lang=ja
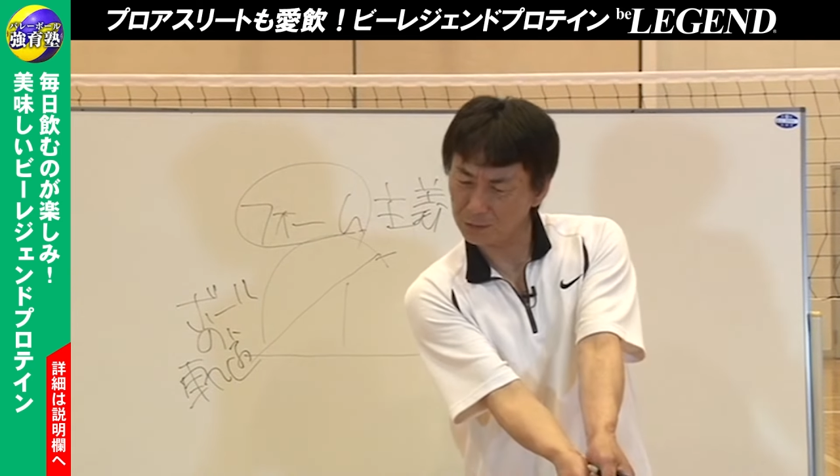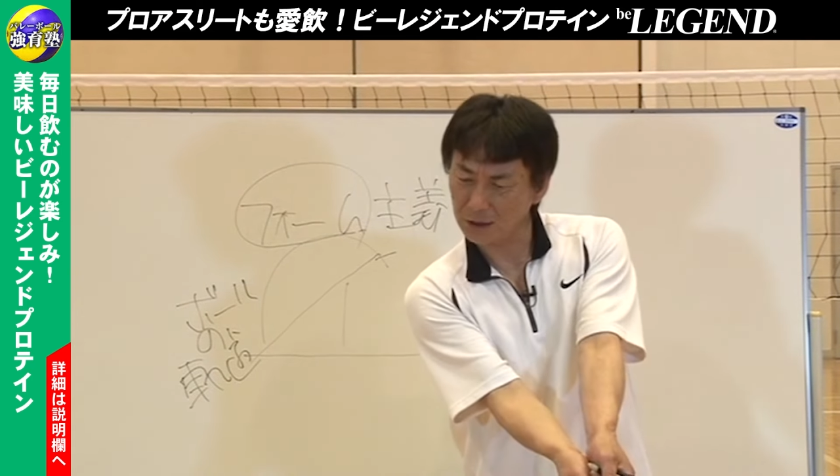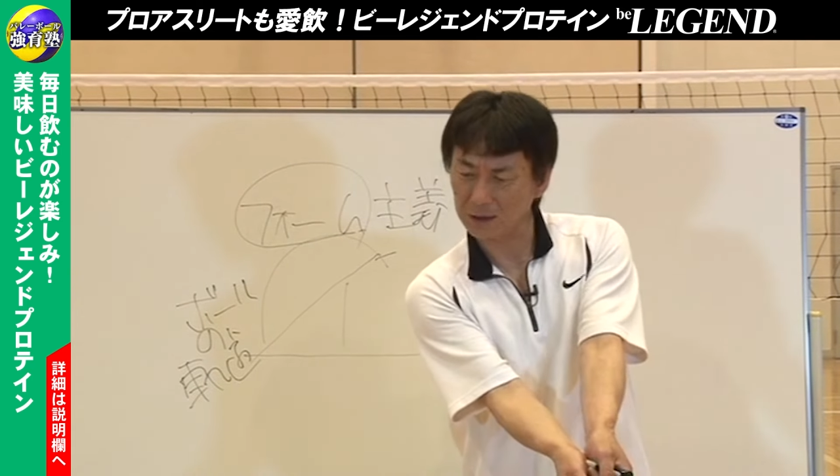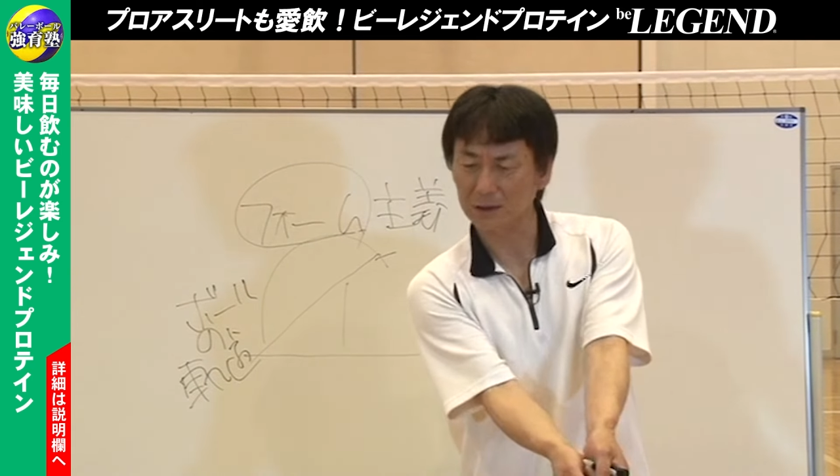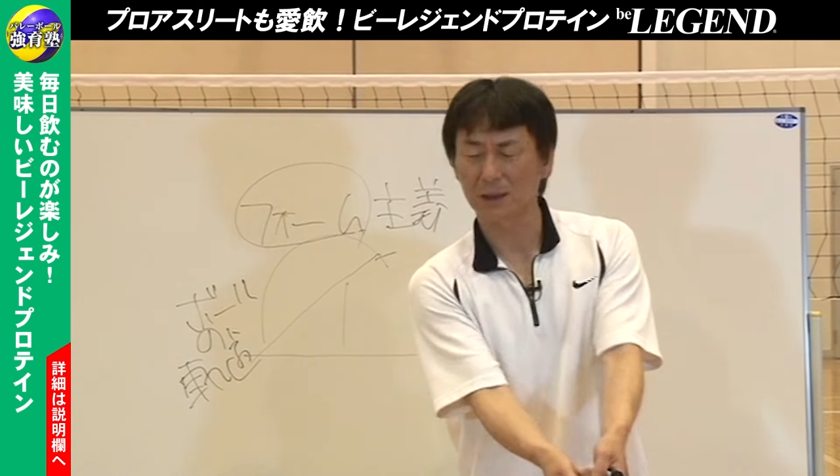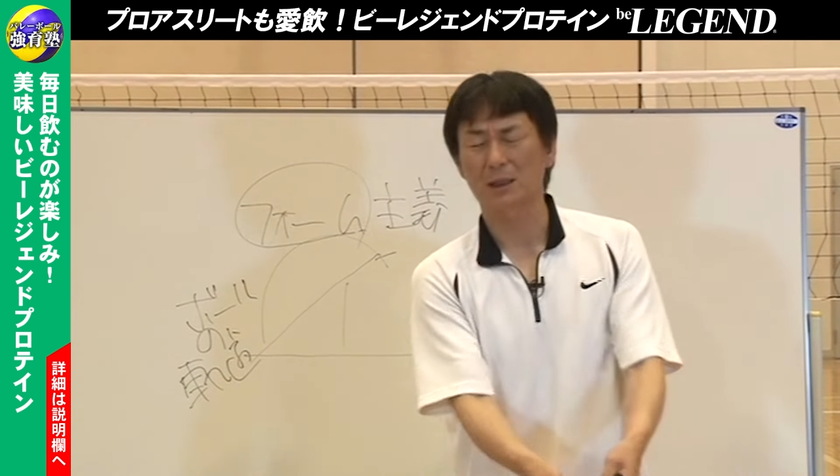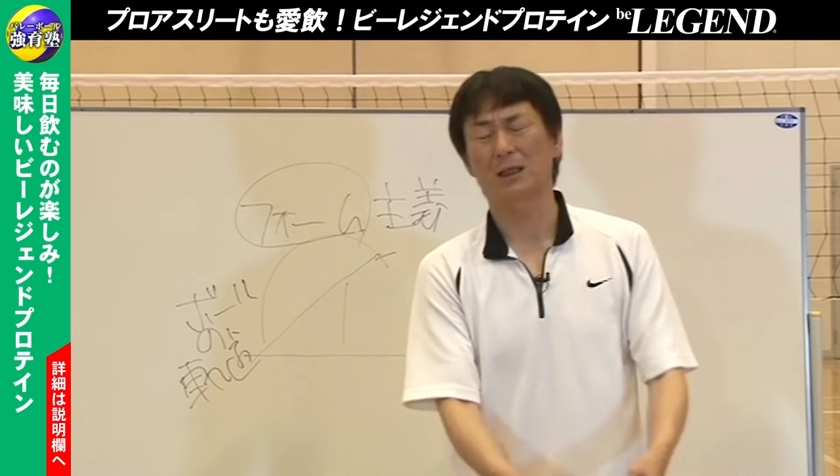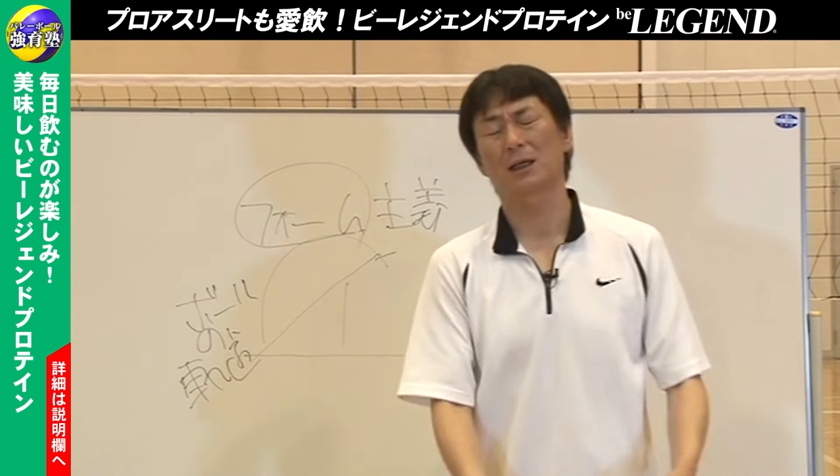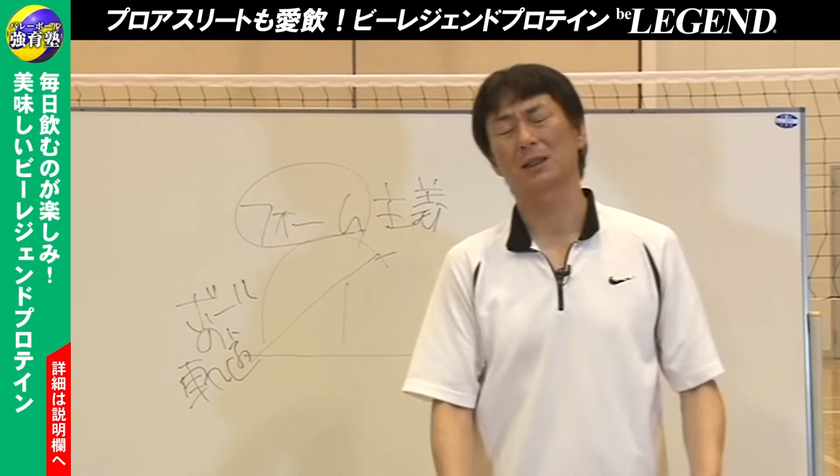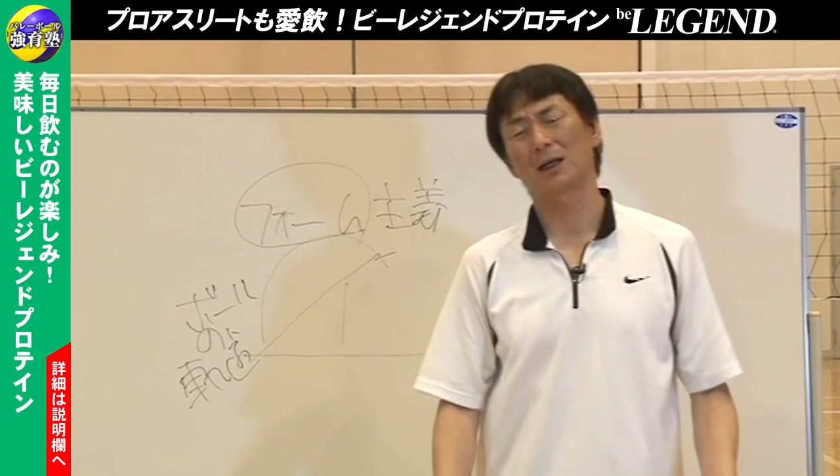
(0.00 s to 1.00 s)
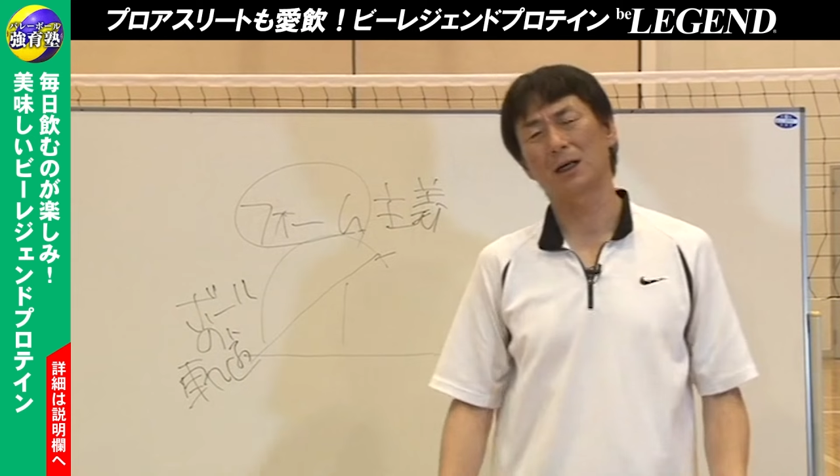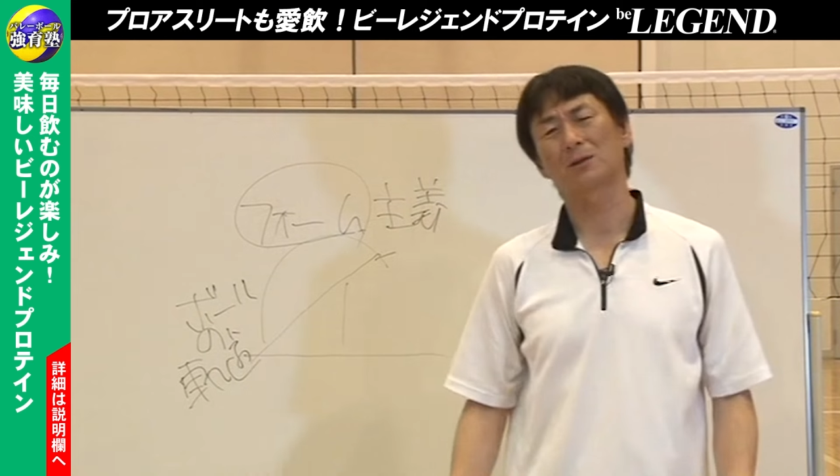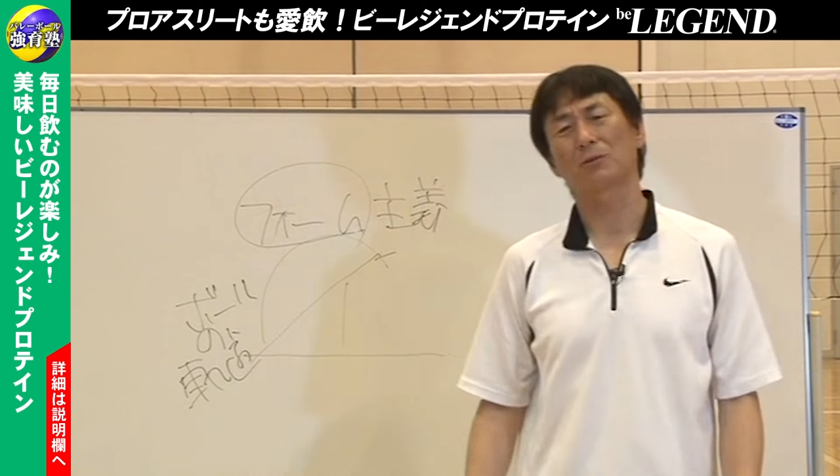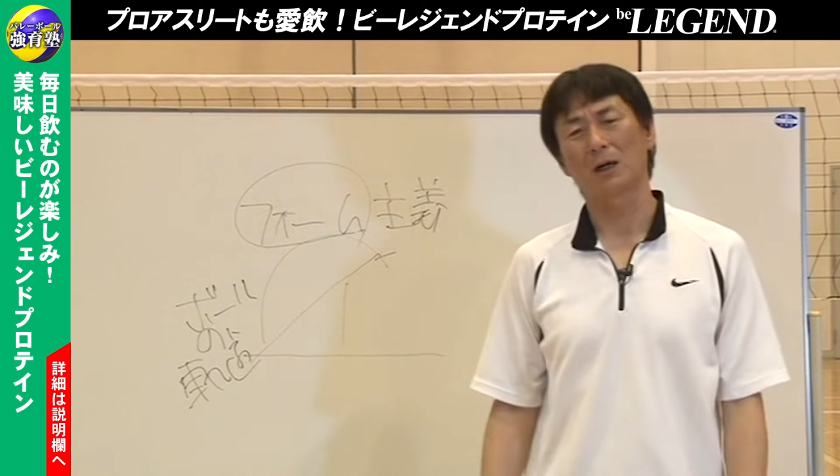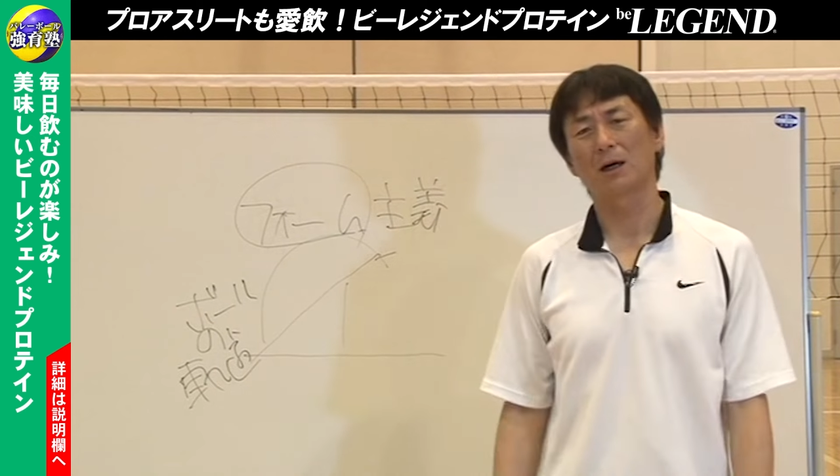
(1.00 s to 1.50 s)
うになってたからな
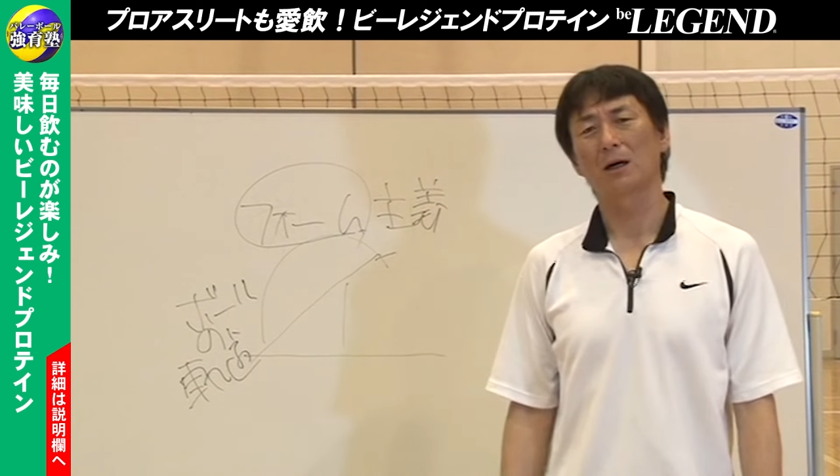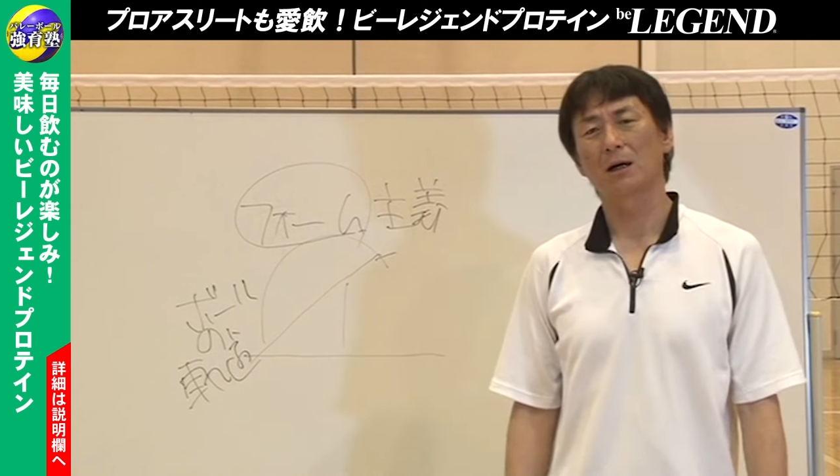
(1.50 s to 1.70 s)
とか